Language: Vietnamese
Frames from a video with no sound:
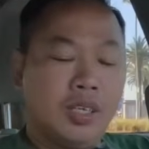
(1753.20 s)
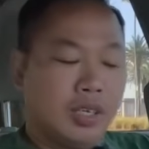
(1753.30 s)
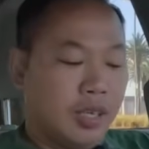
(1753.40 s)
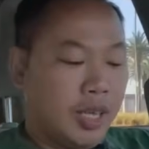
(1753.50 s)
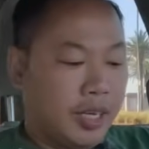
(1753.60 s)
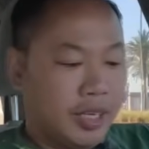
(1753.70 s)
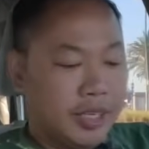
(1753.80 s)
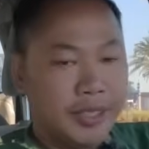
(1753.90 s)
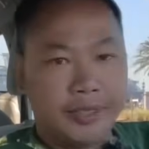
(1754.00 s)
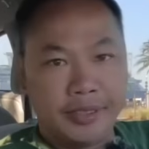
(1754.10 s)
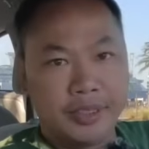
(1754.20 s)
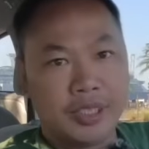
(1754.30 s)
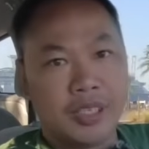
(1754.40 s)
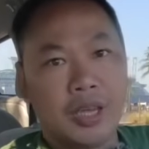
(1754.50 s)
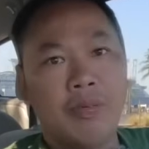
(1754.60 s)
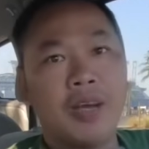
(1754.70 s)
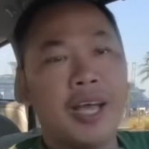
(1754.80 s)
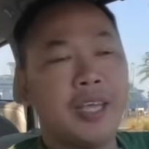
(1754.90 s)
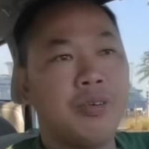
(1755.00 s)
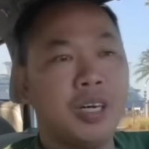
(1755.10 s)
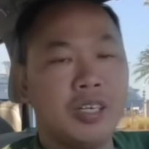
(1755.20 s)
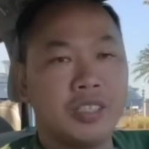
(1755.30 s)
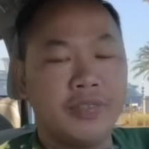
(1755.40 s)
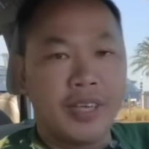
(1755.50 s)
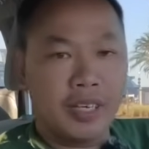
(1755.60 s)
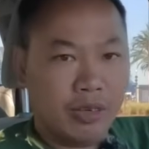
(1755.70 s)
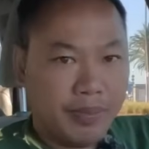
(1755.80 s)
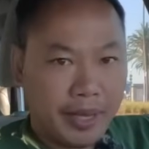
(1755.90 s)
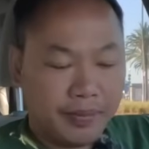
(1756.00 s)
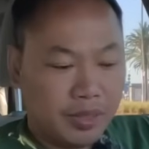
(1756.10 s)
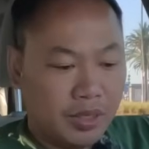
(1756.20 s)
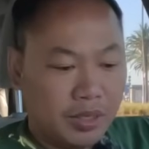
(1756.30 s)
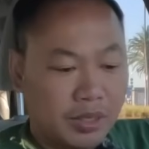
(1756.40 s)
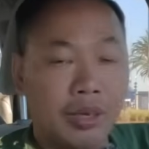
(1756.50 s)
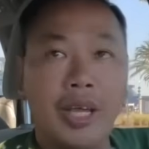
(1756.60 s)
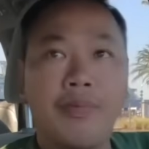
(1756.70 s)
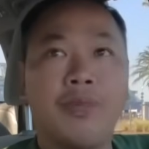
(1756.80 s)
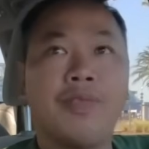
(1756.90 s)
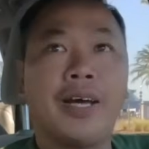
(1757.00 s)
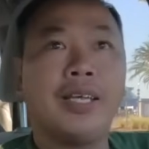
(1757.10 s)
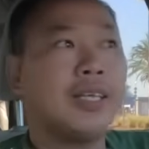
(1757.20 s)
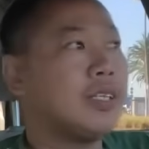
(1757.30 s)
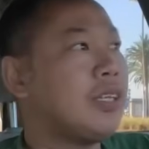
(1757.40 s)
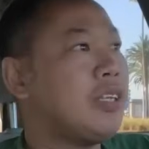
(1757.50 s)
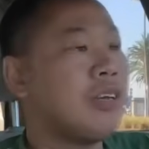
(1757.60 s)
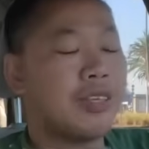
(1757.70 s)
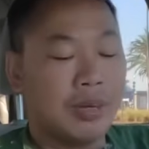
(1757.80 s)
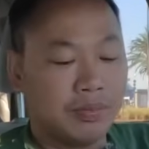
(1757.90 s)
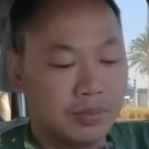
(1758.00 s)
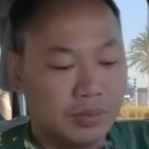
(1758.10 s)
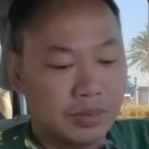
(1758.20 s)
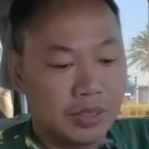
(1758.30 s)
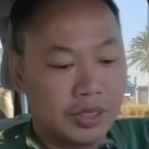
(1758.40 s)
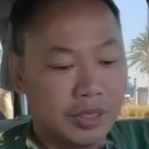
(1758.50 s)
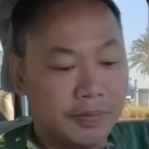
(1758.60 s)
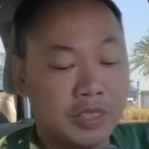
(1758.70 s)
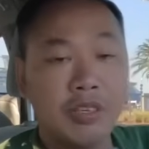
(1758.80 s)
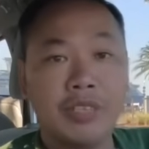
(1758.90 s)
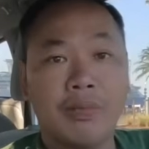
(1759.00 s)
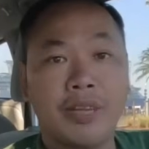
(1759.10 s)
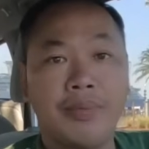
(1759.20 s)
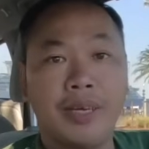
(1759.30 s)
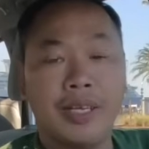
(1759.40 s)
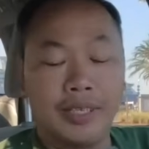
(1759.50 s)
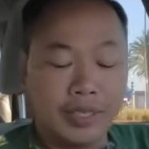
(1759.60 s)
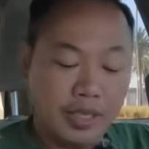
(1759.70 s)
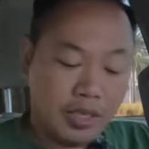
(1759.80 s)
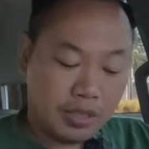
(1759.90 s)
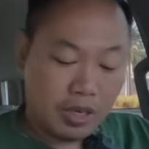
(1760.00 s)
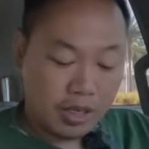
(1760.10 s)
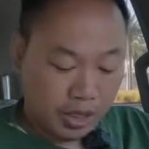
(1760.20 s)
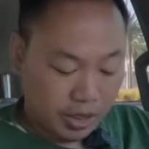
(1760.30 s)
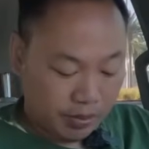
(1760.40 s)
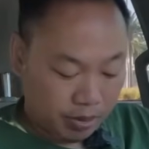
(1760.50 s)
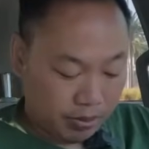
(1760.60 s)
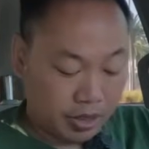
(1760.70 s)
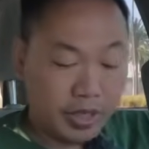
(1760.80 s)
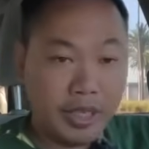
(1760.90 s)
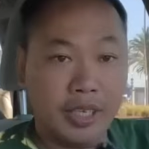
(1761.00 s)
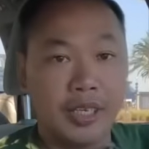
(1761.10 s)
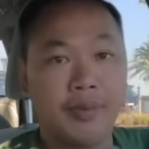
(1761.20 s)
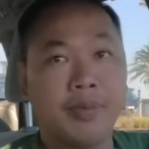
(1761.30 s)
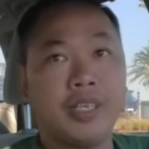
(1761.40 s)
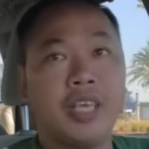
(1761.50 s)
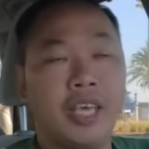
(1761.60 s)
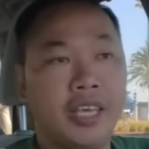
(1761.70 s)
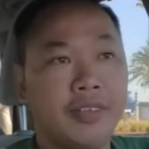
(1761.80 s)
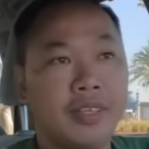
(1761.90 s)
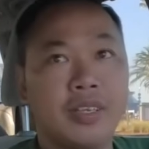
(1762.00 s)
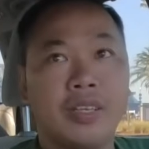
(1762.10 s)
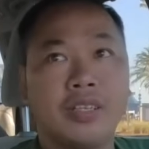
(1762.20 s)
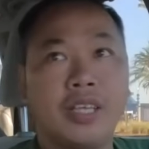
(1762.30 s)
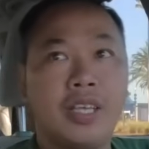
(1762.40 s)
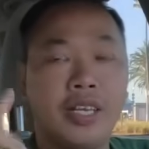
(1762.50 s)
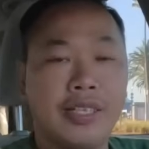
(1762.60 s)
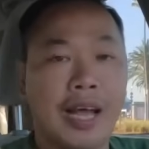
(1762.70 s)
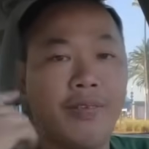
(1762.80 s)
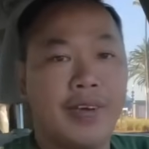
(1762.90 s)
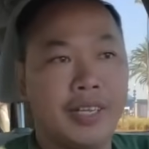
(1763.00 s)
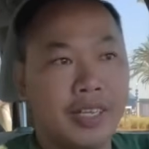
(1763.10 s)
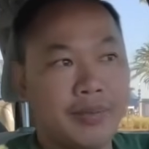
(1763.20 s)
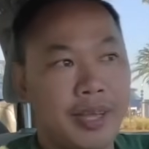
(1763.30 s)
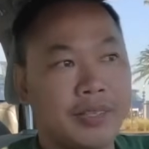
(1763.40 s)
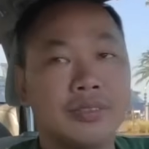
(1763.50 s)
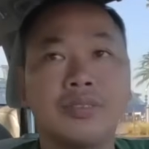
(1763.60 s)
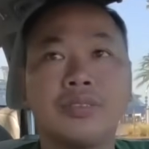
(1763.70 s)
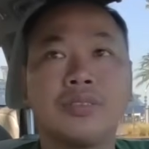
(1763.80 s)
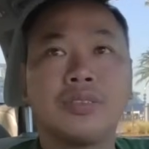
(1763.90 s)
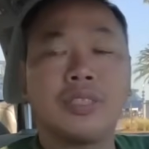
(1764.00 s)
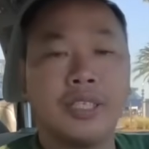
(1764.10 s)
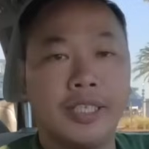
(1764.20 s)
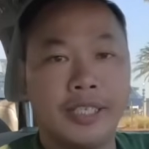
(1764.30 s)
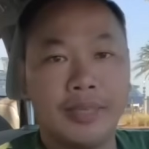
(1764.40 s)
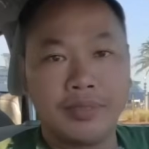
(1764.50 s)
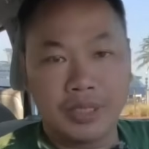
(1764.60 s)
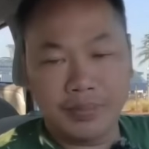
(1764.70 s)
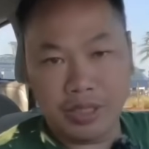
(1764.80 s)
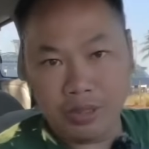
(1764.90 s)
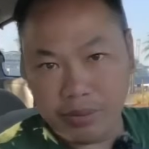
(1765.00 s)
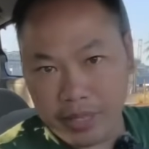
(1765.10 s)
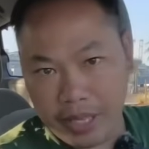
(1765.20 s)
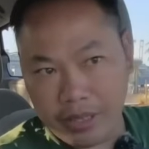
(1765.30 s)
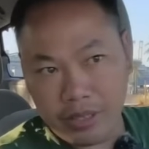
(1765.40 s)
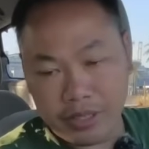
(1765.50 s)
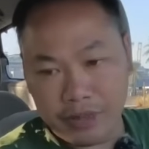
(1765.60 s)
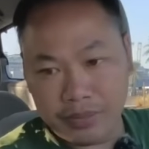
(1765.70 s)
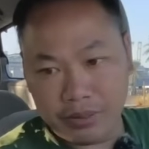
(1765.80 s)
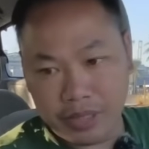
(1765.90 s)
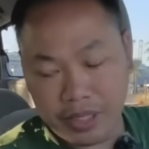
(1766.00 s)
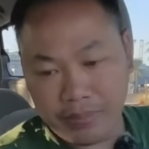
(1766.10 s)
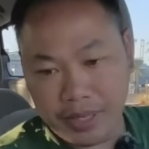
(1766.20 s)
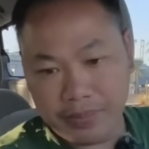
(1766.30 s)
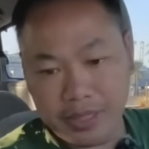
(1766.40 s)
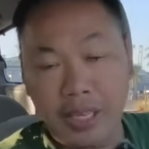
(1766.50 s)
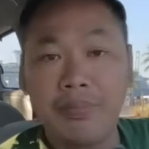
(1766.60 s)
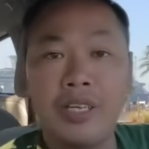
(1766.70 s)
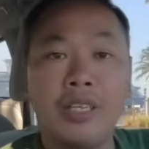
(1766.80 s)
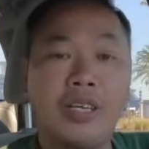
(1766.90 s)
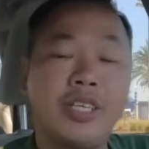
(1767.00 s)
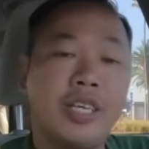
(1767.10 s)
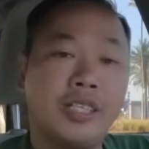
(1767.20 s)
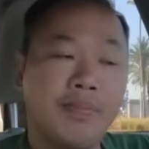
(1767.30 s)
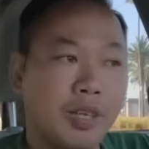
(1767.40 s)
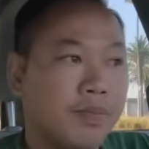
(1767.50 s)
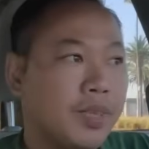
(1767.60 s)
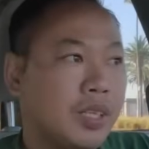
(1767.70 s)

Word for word: nên ờ, không có ai hiểu rõ được sự việc đâu các bạn thôi em cũng phải ờ, đi vô trong à, sắp sửa vô trong để mà đón ờ, một người một người chị đi đi tàu về nè các bạn à, em sẽ chuẩn bị chạy vô trong xong rồi hôm nay em sẽ dẫn mấy đứa nhỏ đi chơi tiếp tục